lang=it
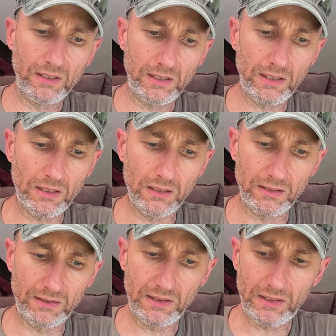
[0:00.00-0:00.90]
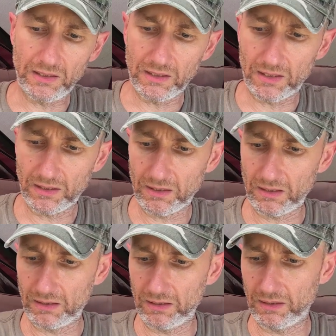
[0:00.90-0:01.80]
il
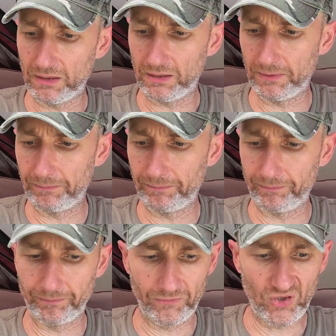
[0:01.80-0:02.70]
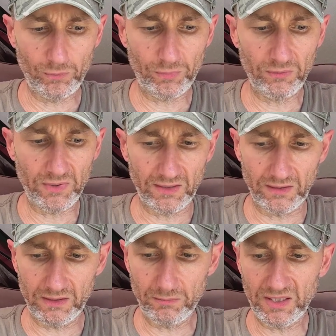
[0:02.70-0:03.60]
D-rig ehm, ci
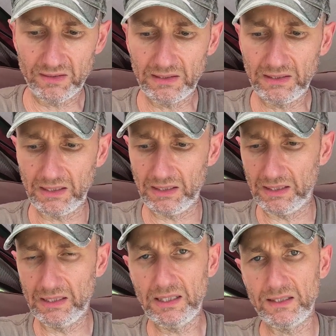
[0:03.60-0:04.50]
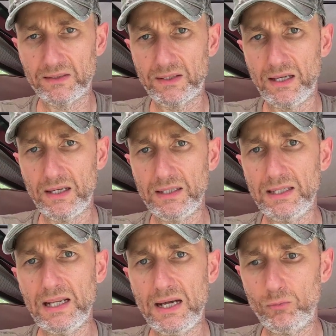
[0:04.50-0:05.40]
permette di mantenere l'esca
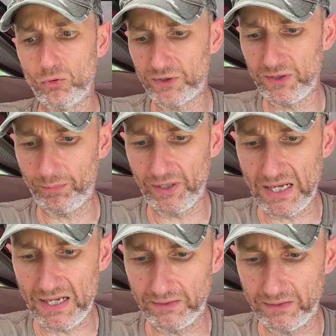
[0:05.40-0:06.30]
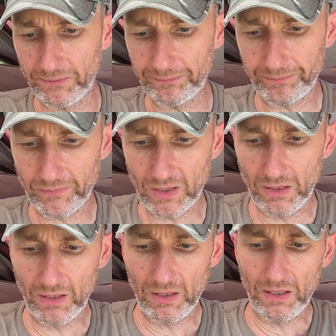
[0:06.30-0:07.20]
e l'amo separati
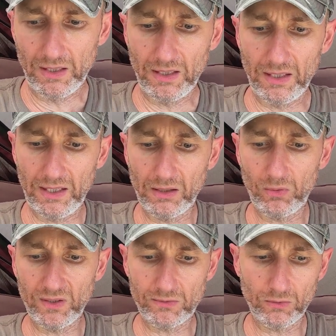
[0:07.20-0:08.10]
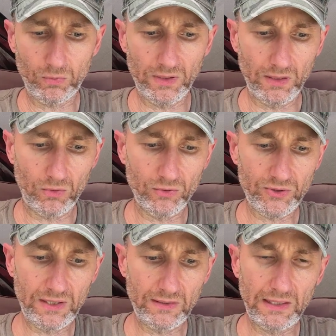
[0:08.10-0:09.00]
e questo quindi
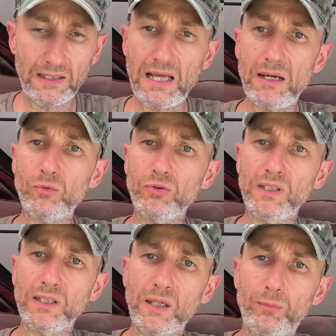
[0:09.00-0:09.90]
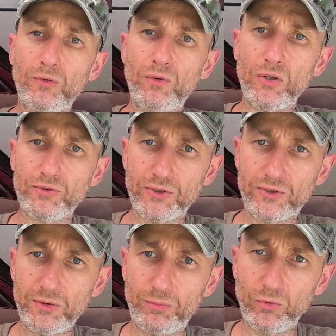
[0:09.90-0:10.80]
consente all'amo di
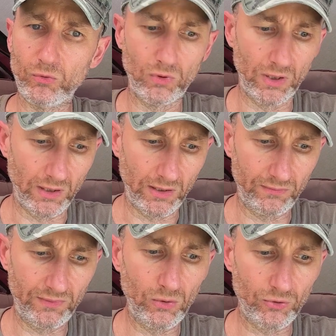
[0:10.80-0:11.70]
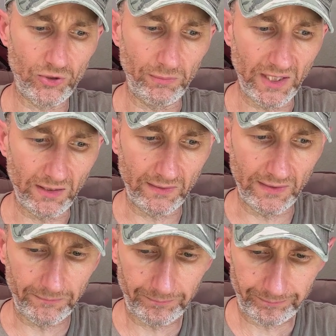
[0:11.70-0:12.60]
capovolgersi più eh, velocemente.